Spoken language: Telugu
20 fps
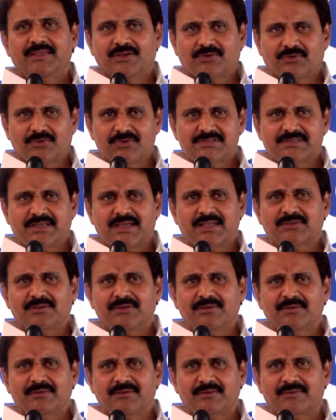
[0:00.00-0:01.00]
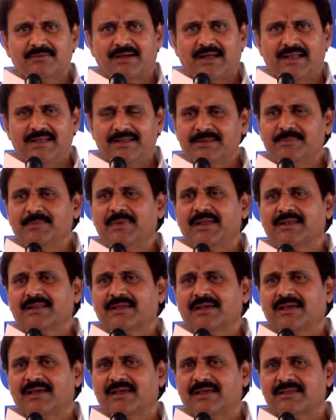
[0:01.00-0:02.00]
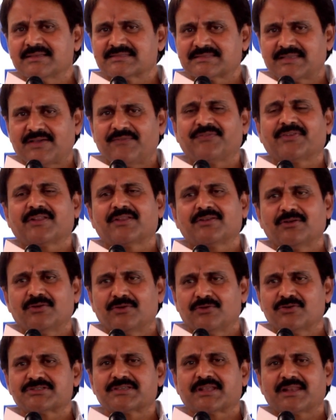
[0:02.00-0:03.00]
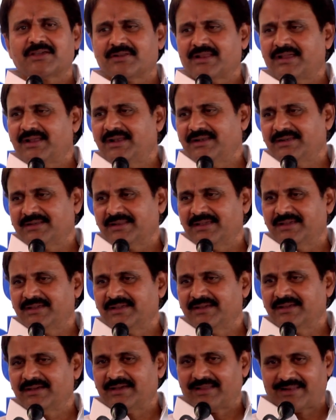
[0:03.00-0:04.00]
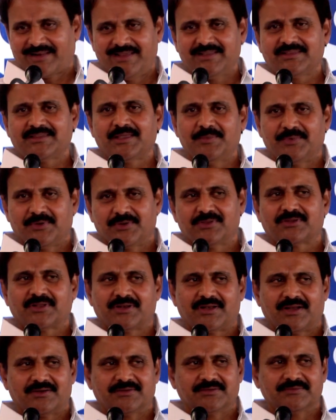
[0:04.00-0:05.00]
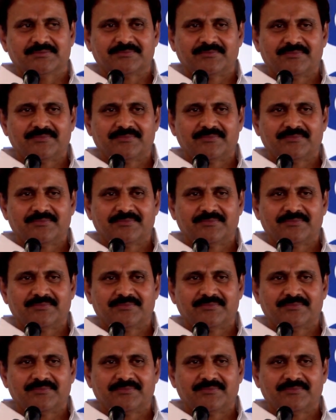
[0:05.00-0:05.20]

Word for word: ఎక్కువ శాతం అల్టిమేట్గా సఫరర్ లోజర్ ఎవరంటే రైతే మిగులుతున్నాడు